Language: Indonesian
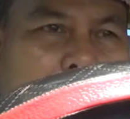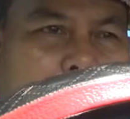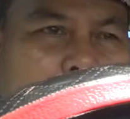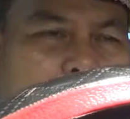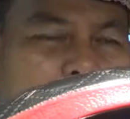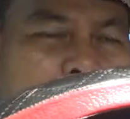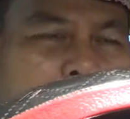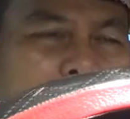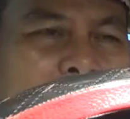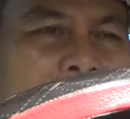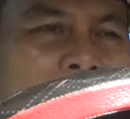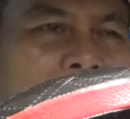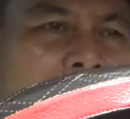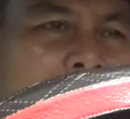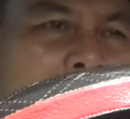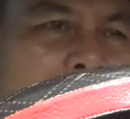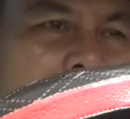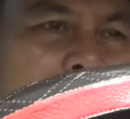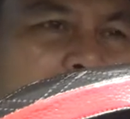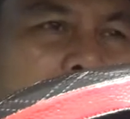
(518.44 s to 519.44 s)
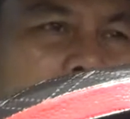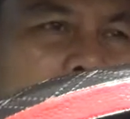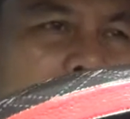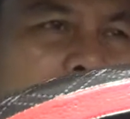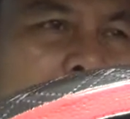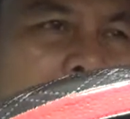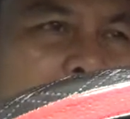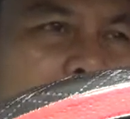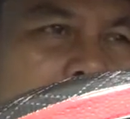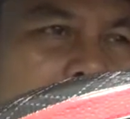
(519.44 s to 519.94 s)
perbedaan
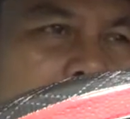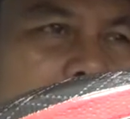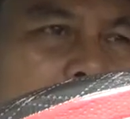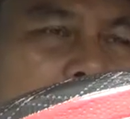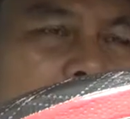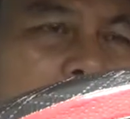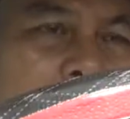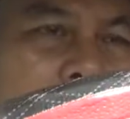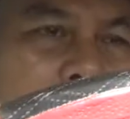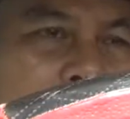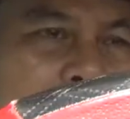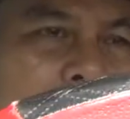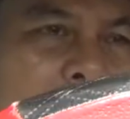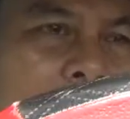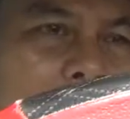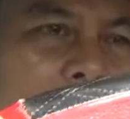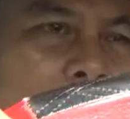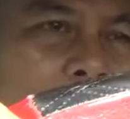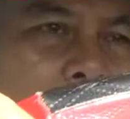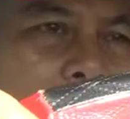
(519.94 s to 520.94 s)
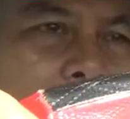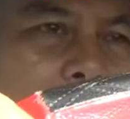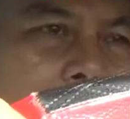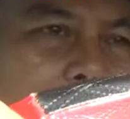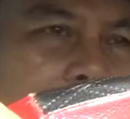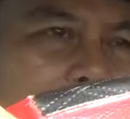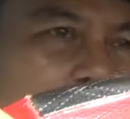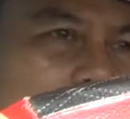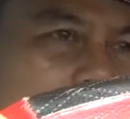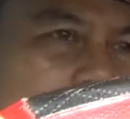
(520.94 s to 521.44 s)
keyakinan antara Pak Haji